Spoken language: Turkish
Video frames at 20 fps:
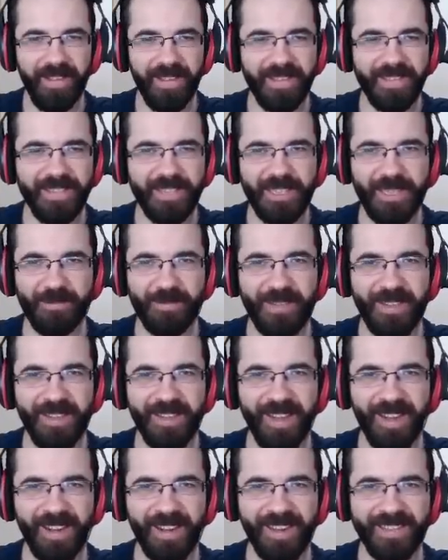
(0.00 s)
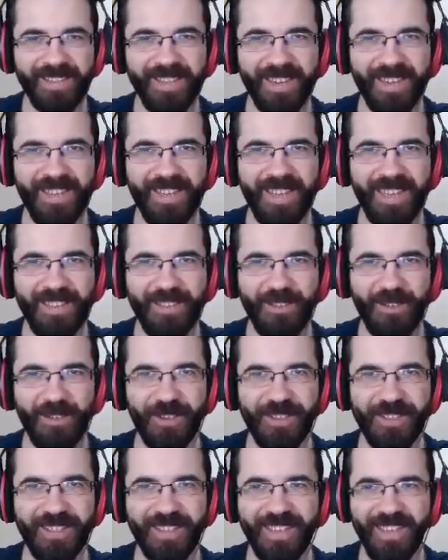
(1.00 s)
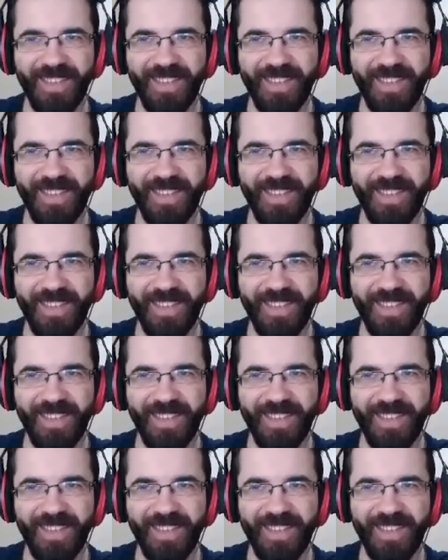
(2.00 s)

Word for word: Skip dedik arkadaşlar. Hadi geçiyoruz.